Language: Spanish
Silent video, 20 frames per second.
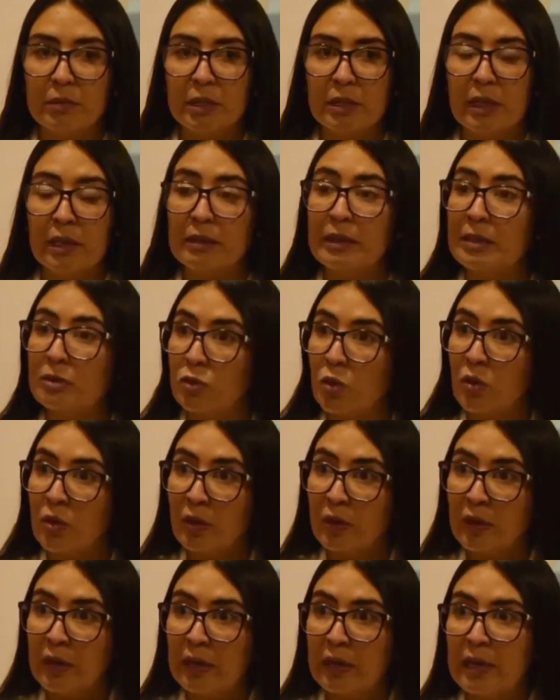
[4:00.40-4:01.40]
ciertas
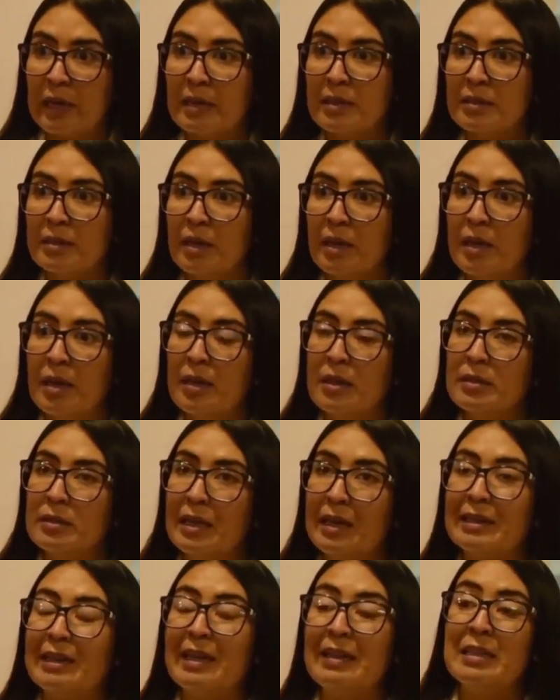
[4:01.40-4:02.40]
órdenes,
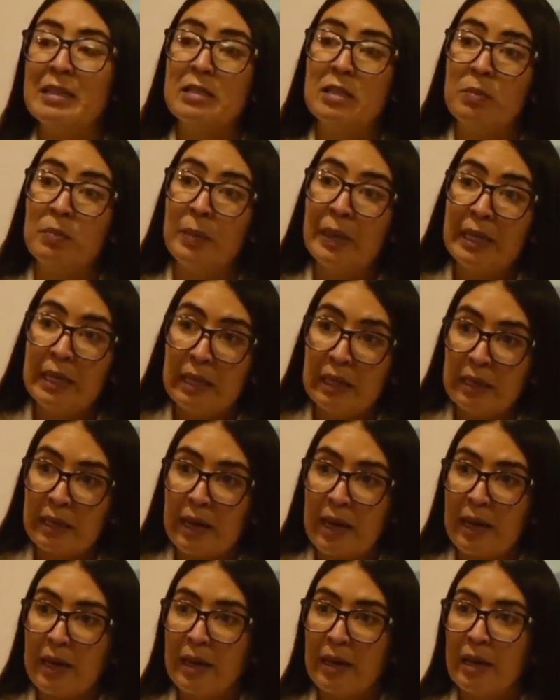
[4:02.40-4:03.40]
cierta
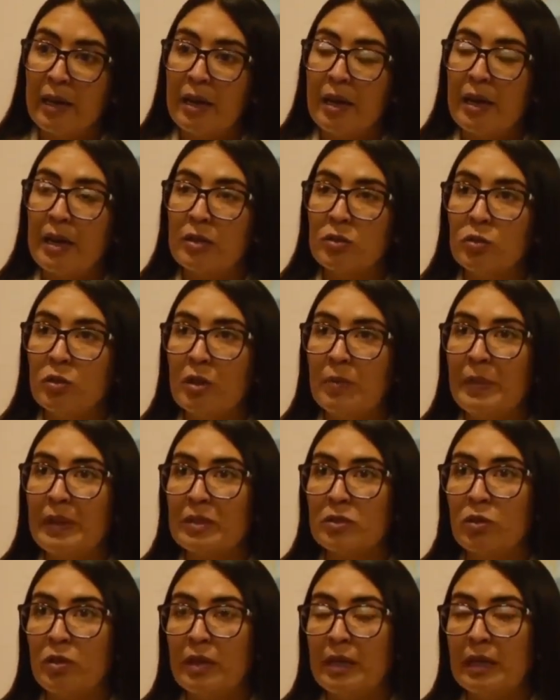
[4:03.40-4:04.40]
disciplina. Es una
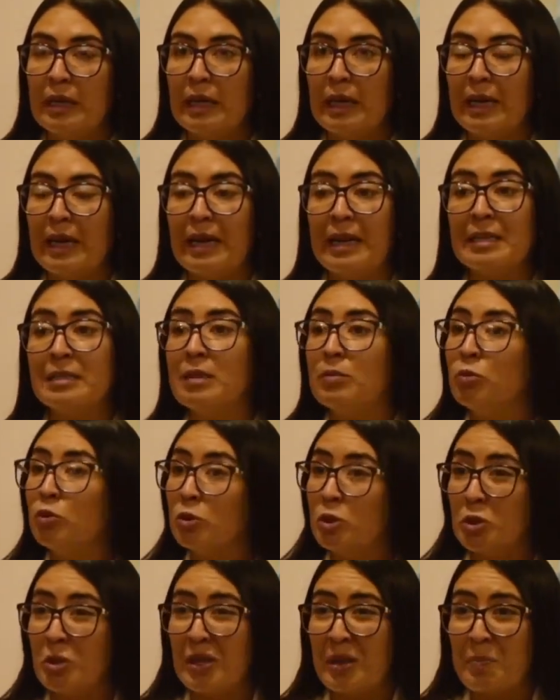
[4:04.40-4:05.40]
persona que carece
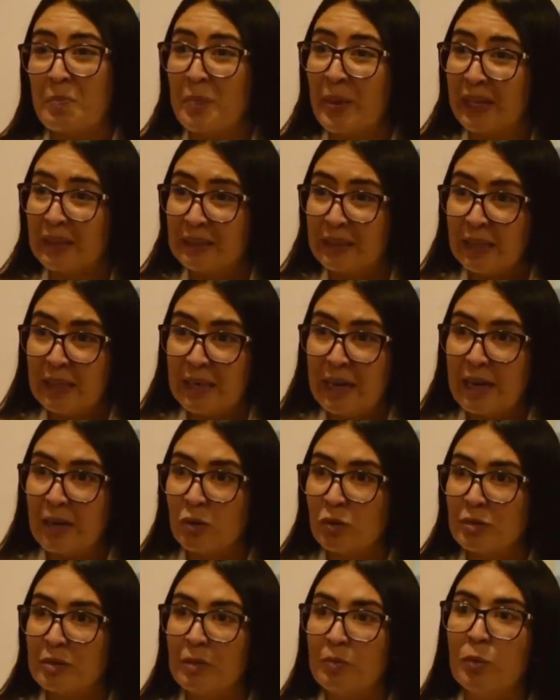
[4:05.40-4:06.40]
mucho de empatía,
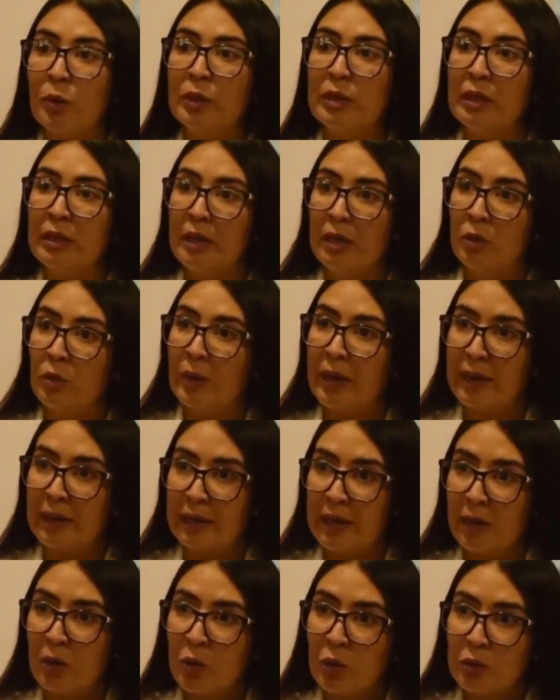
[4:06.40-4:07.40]
no se pone en el lugar
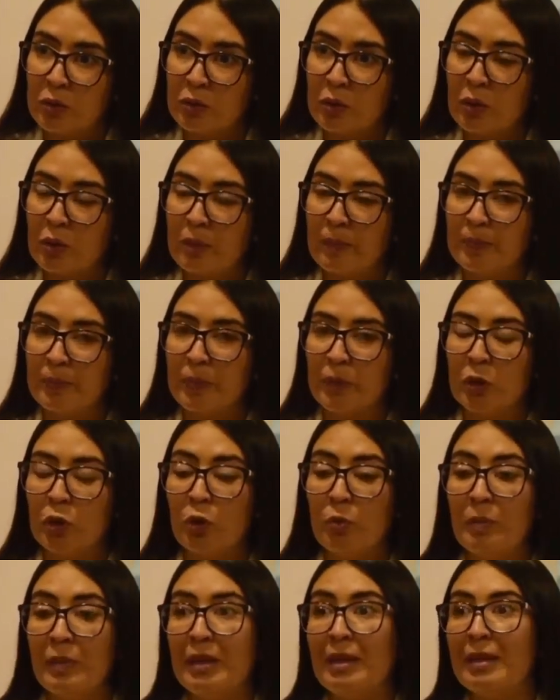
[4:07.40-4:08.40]
del otro,
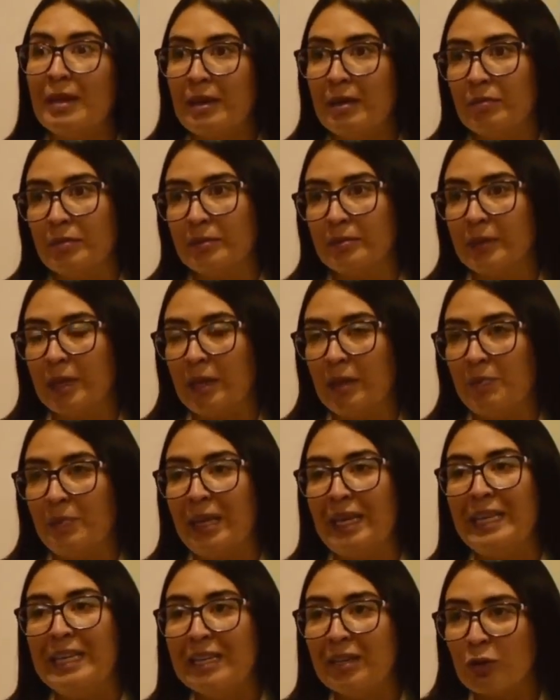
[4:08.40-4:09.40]
no mide
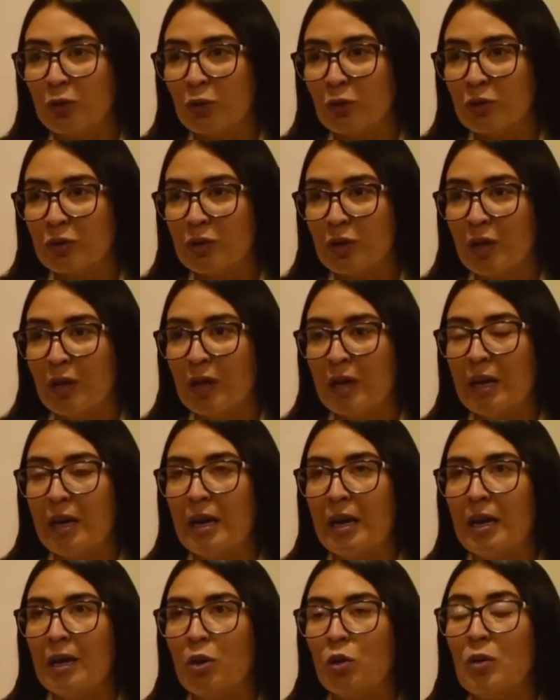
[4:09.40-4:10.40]
peligros,
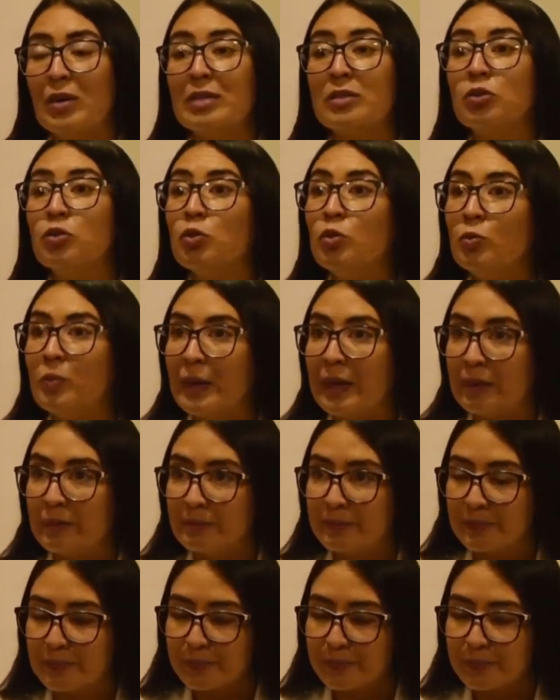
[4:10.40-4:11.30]
no asume